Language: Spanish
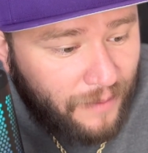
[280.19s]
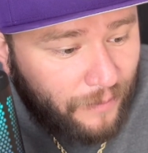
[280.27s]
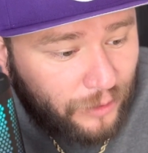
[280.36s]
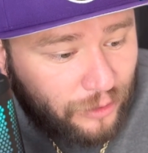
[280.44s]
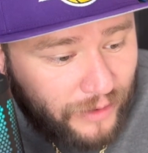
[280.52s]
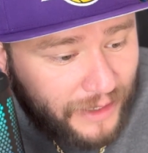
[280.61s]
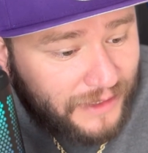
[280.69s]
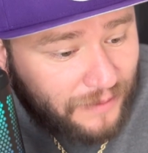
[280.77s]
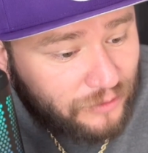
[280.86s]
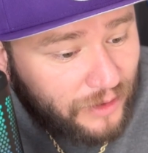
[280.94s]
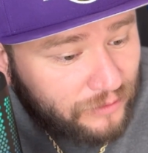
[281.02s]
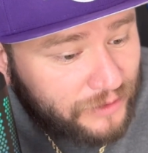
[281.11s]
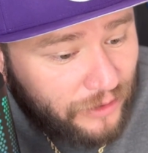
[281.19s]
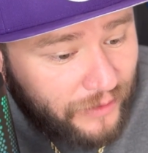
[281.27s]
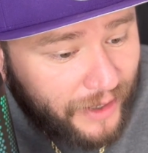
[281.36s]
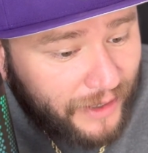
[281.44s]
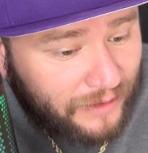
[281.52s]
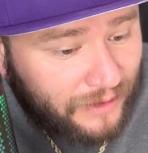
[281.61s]
Motorola y Samsung anunciaron
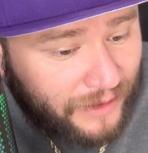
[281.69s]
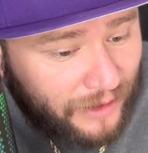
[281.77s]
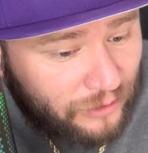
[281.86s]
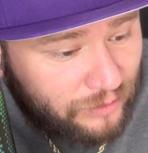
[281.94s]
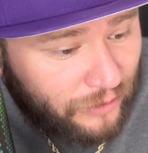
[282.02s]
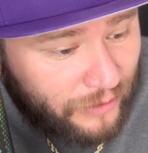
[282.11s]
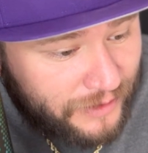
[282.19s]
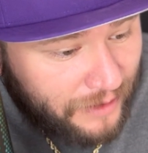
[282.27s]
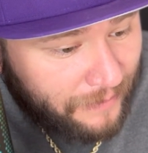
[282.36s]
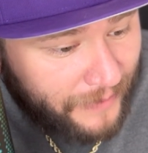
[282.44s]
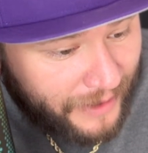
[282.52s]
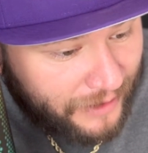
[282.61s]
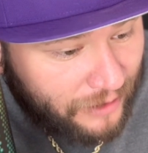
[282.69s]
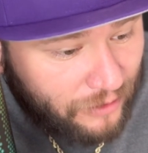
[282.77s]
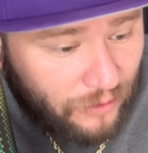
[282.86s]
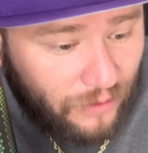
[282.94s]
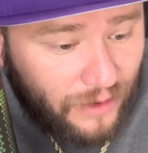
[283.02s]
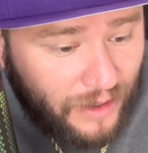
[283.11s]
que tendrían los bloqueos en
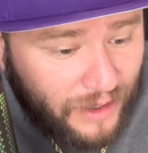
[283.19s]
México.